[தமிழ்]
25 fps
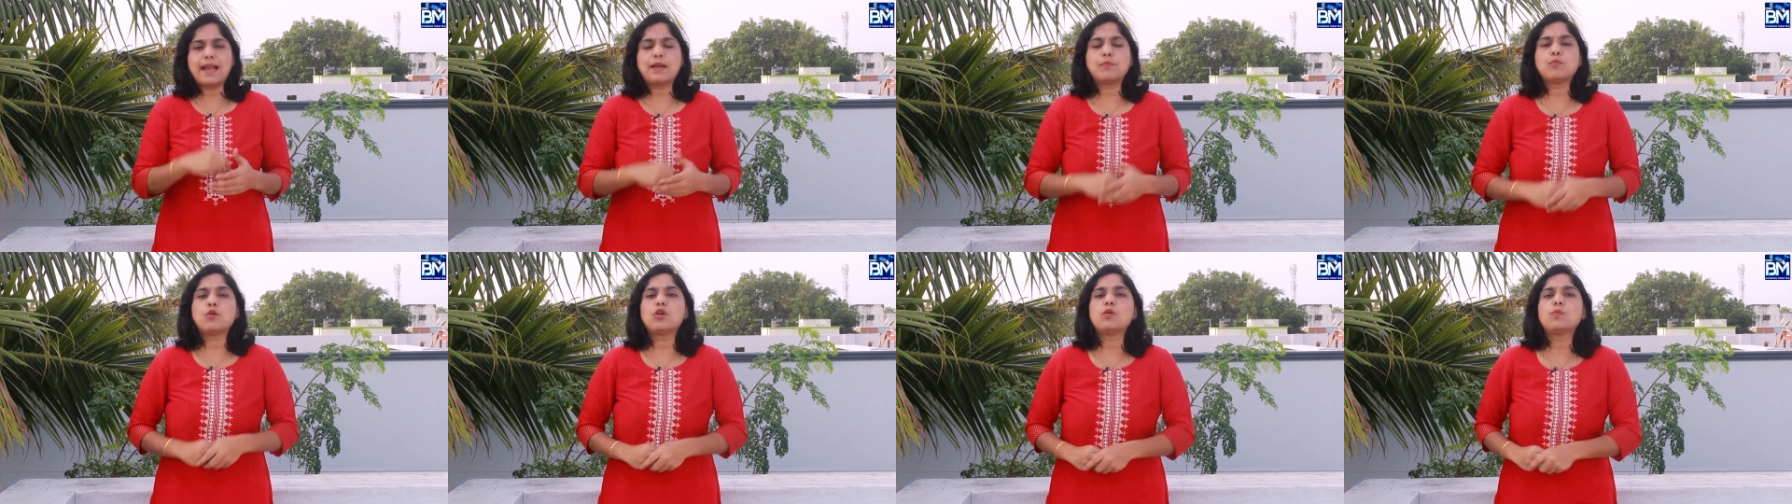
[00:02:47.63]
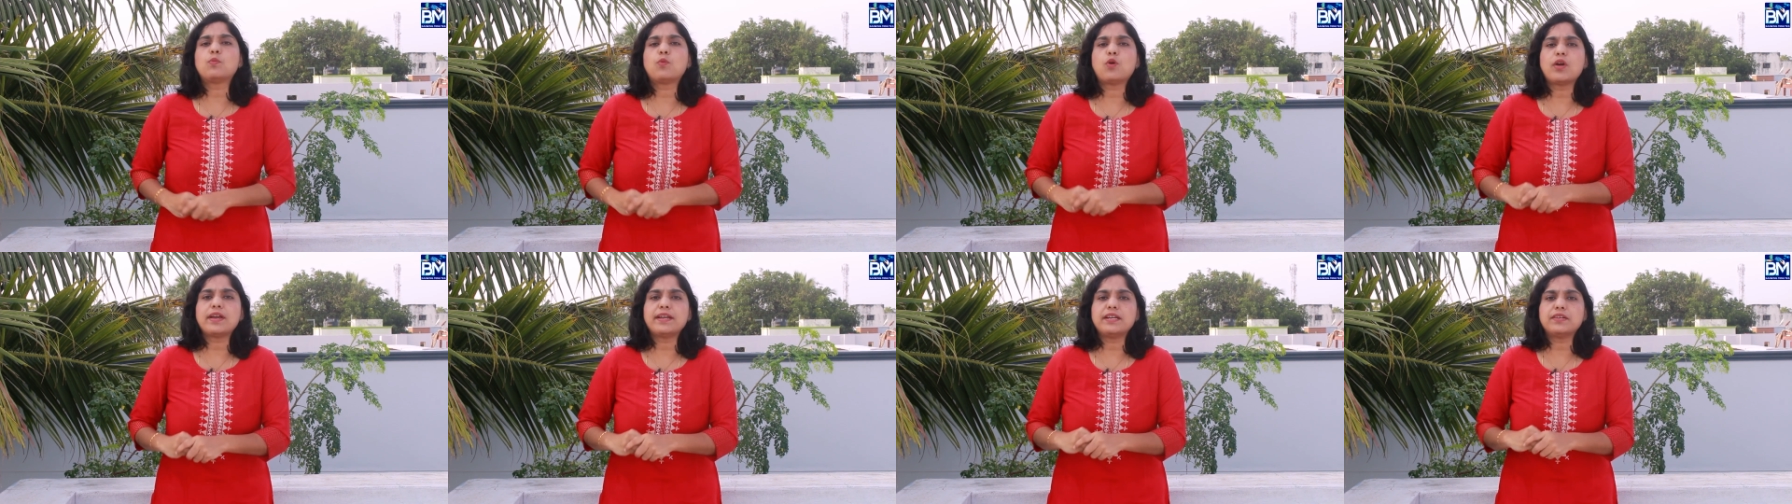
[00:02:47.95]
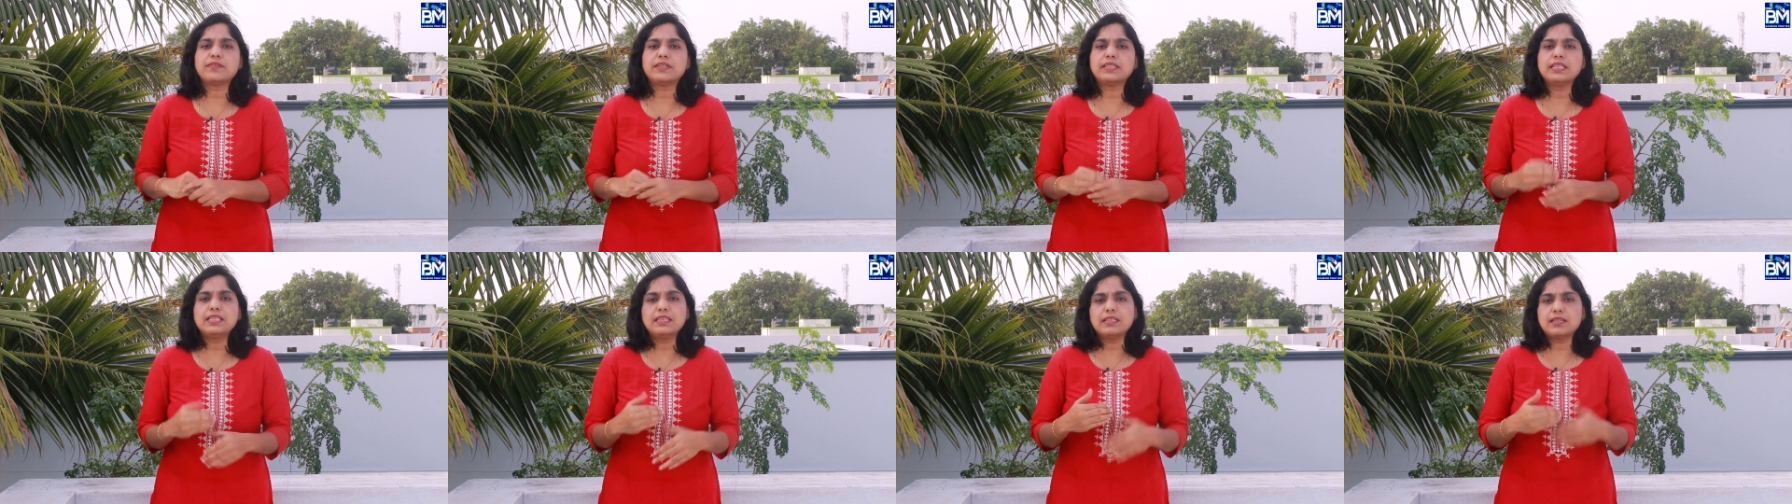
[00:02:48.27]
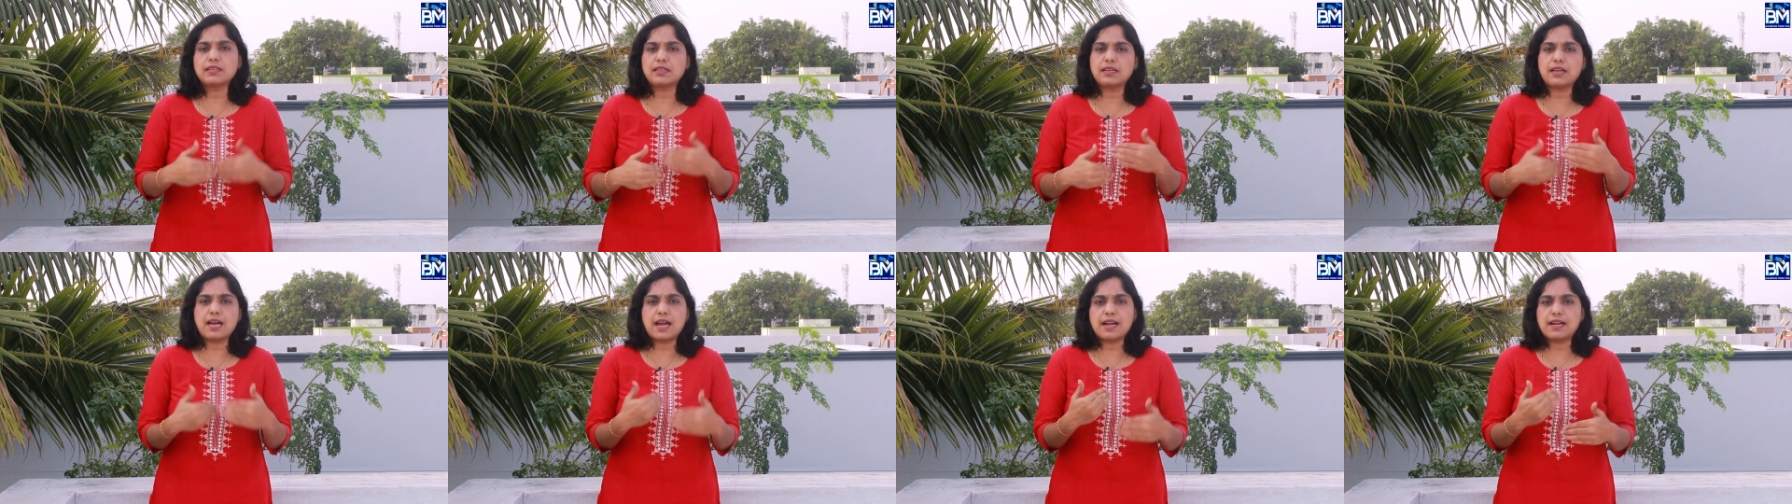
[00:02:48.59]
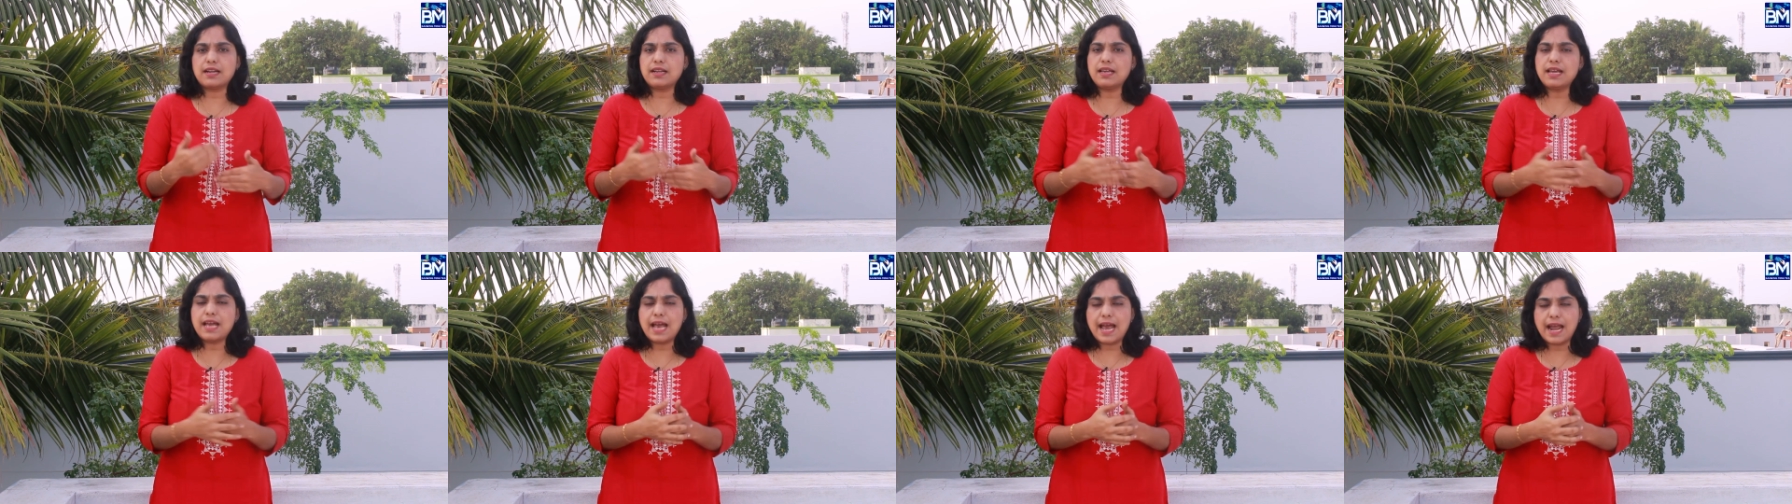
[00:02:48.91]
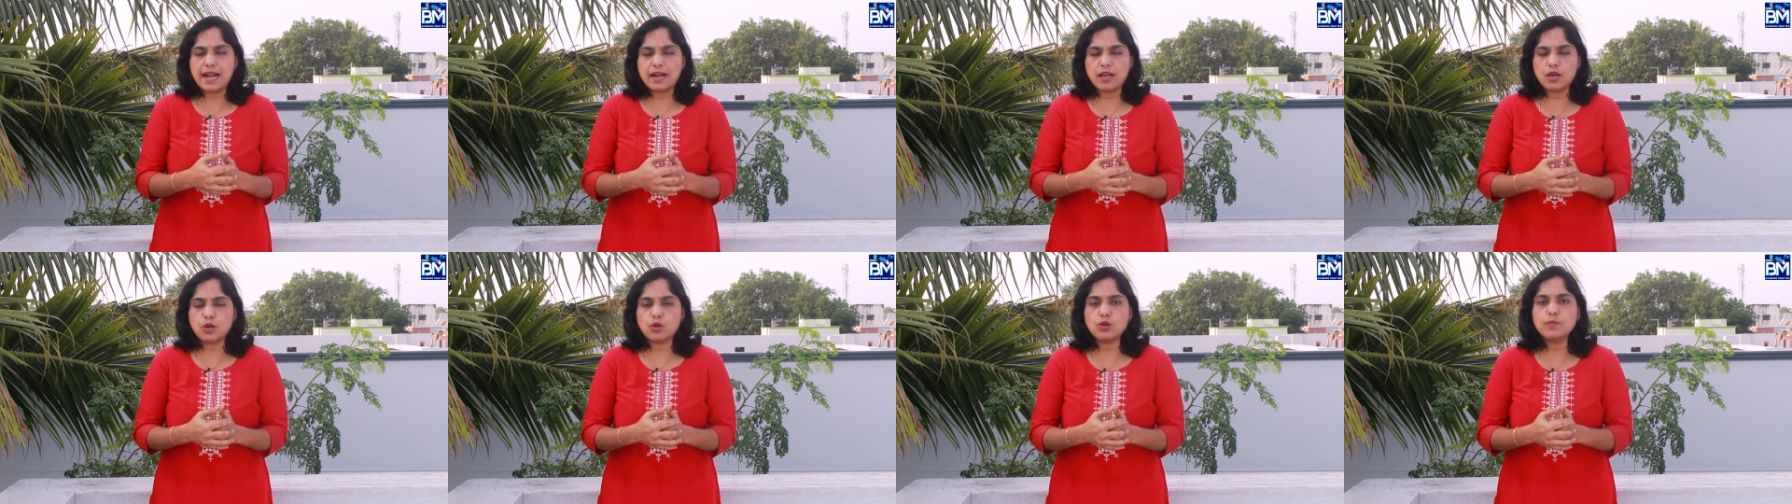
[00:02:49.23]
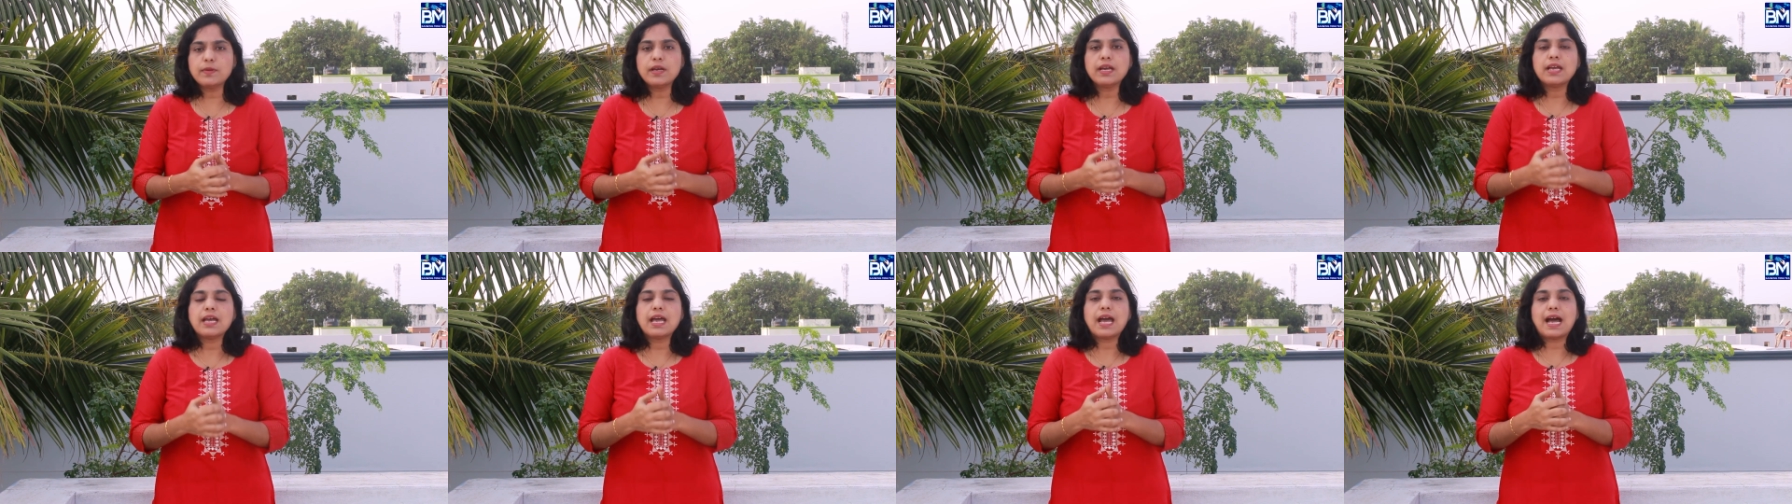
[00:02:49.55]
அன்மால் பாயிண்ட் வந்து இந்த கார்டில் ஆட் ஆகும்